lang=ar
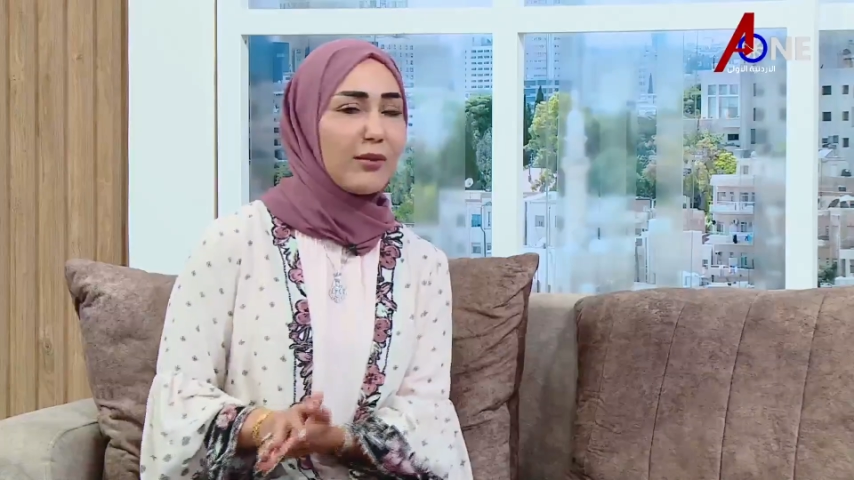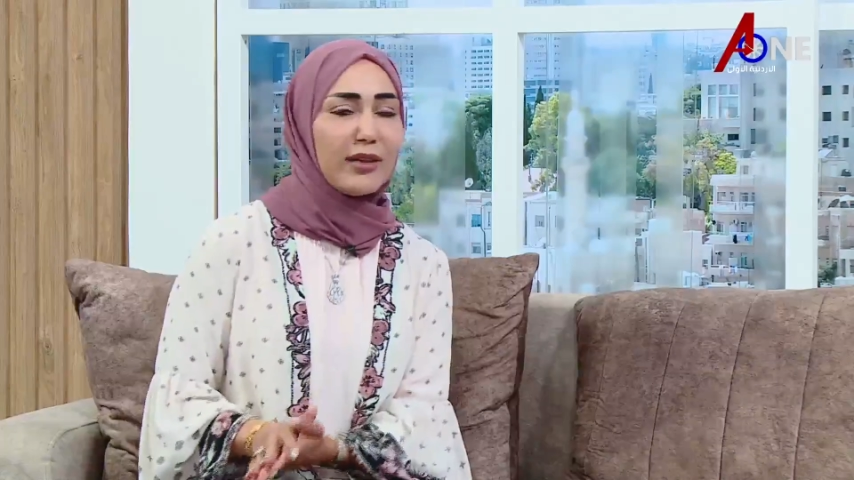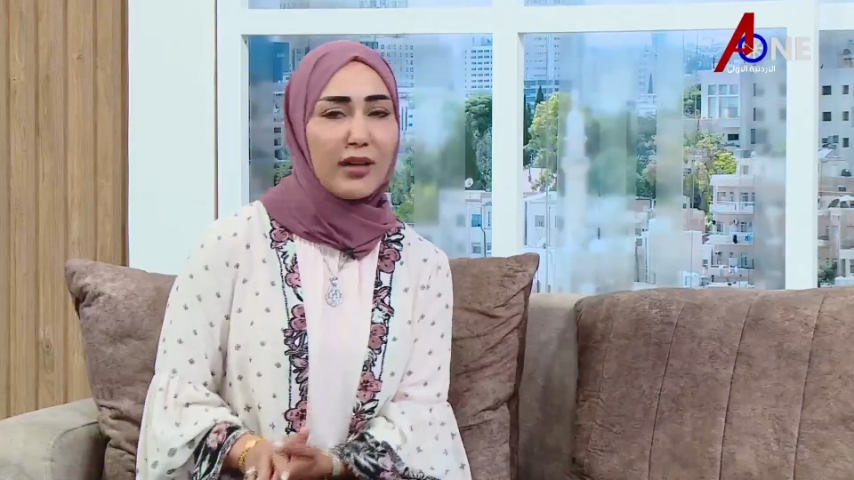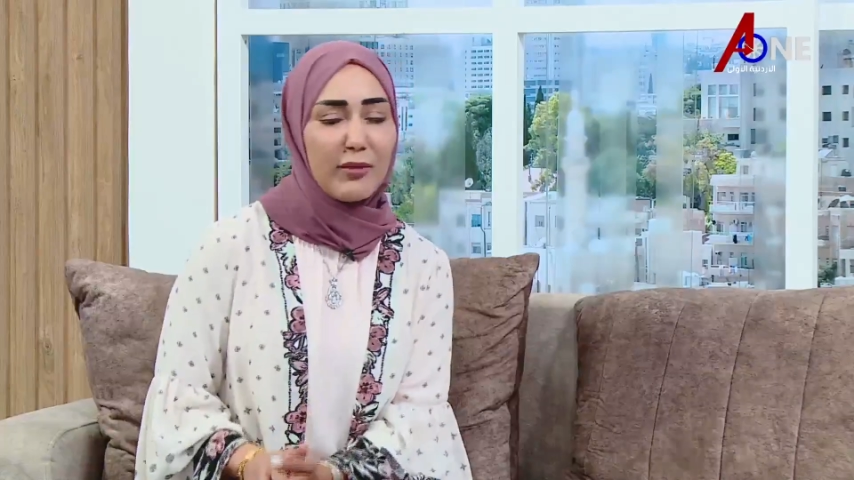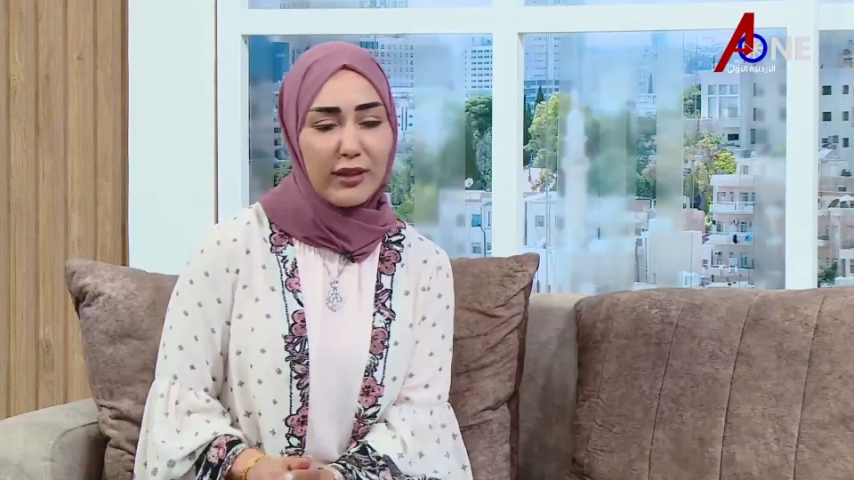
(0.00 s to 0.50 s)

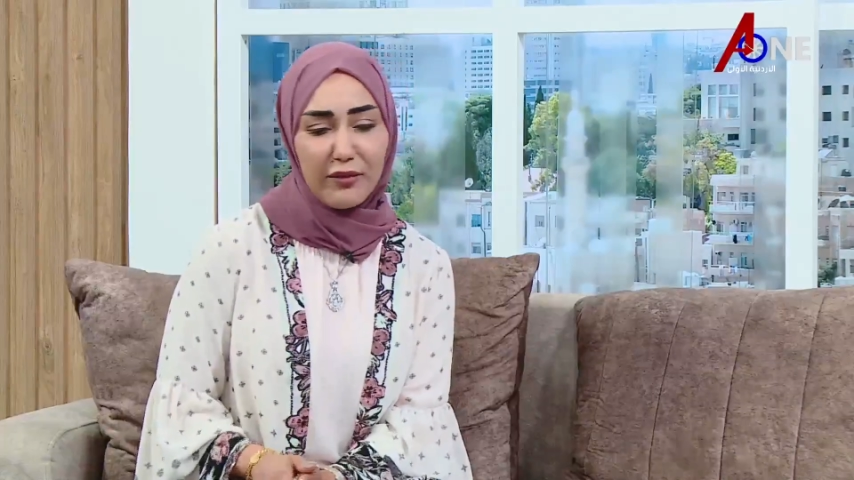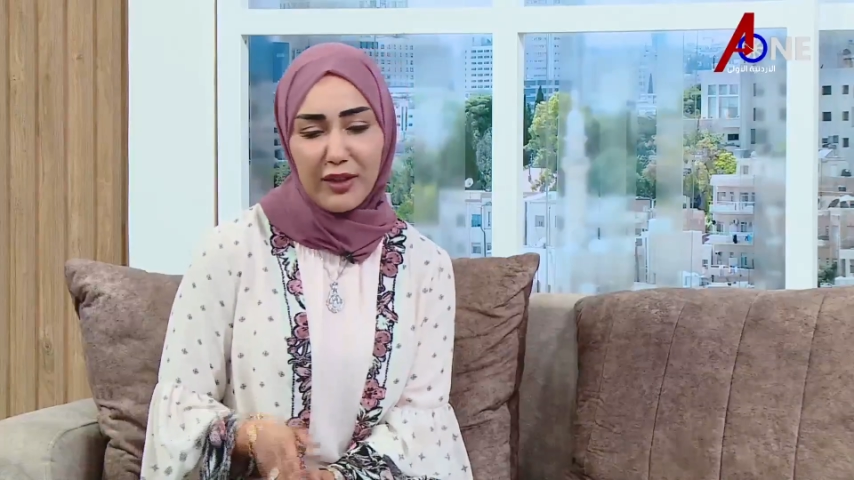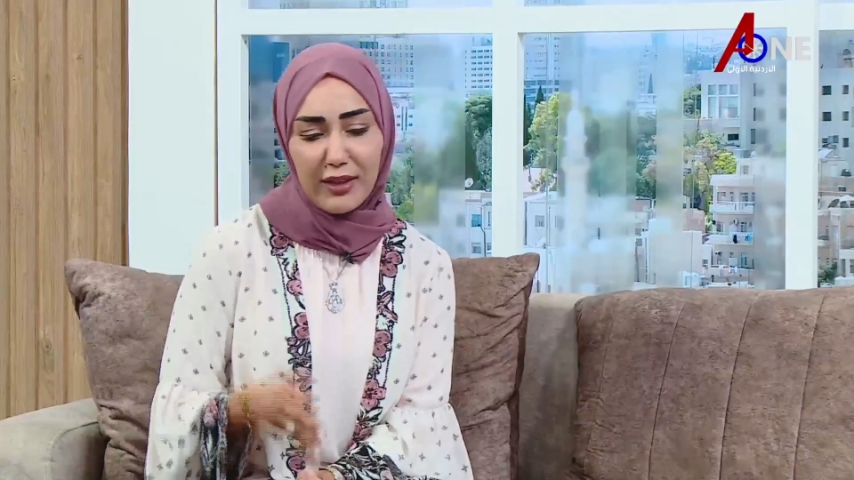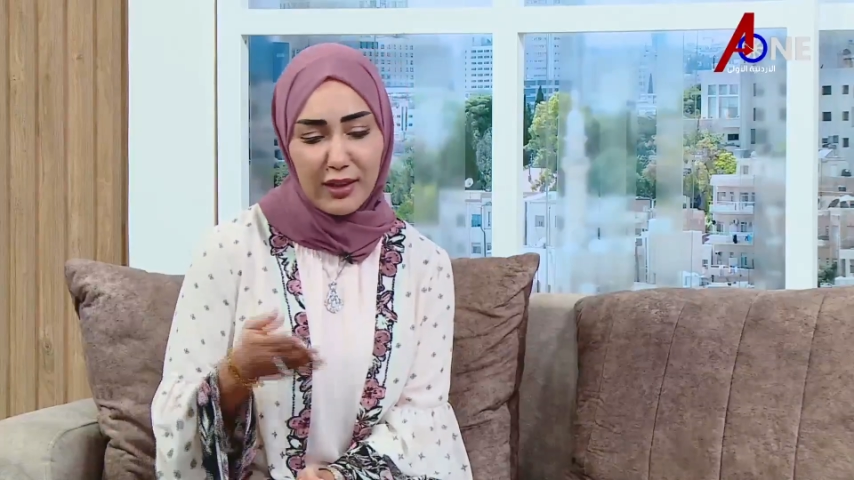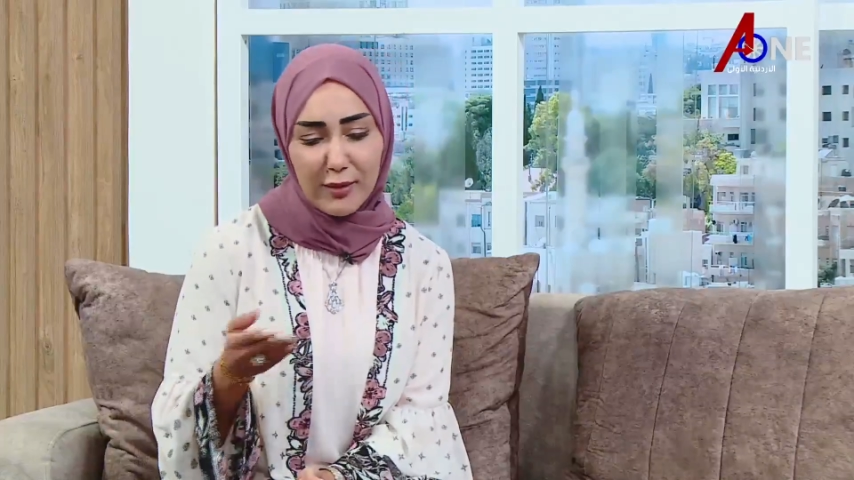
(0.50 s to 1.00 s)
المثال مثلا
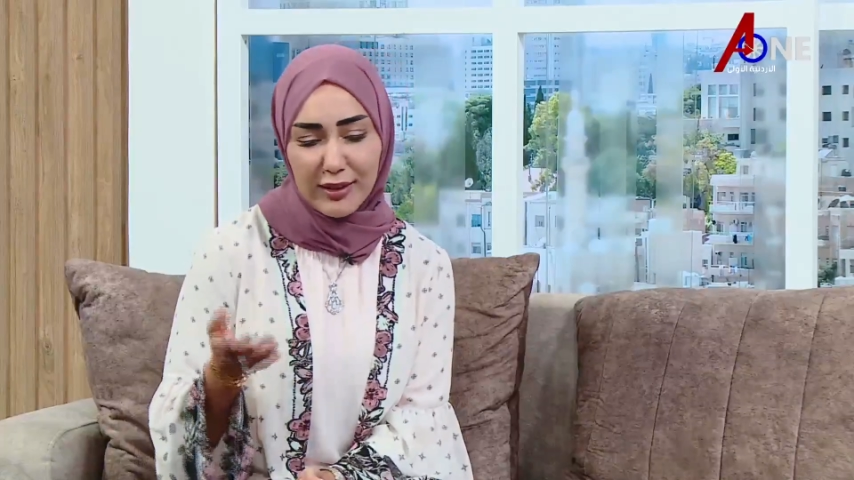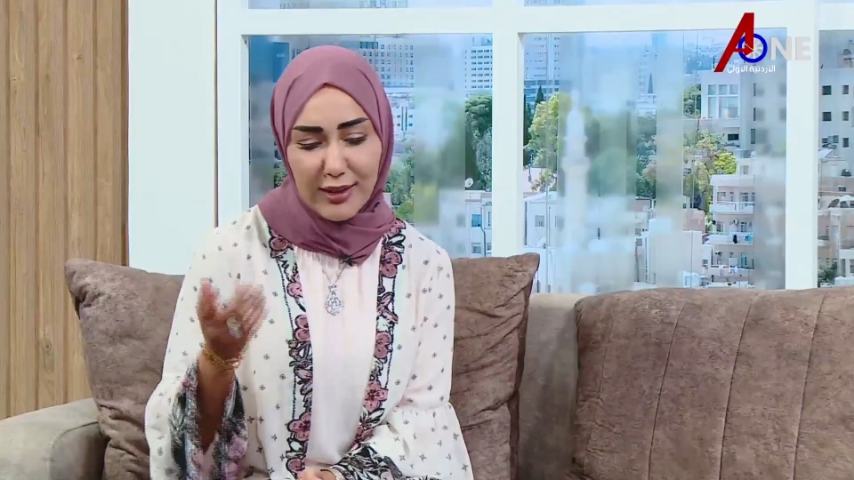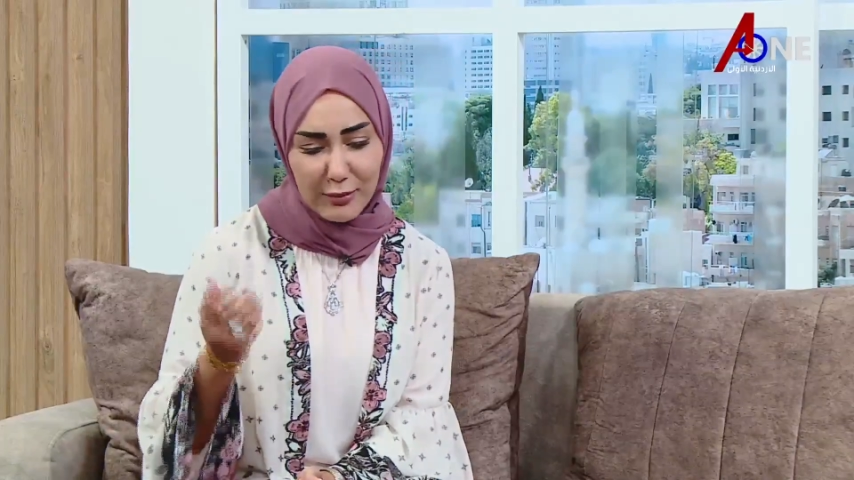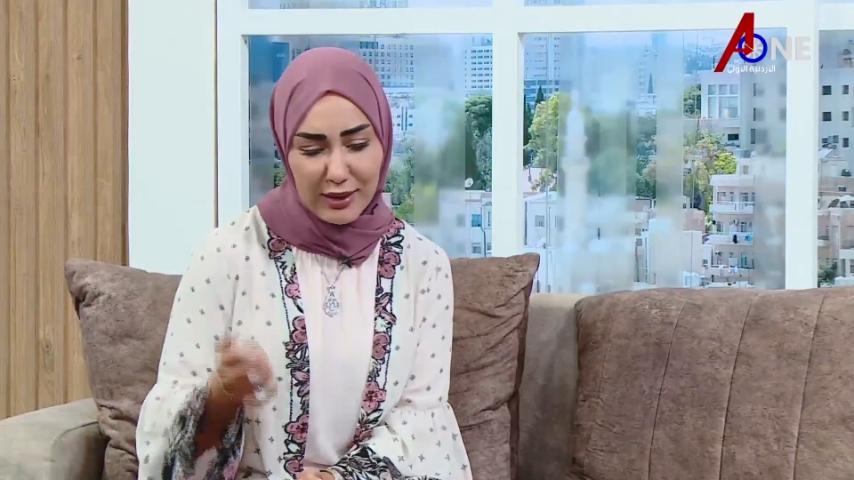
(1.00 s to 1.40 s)
في عندنا نباتات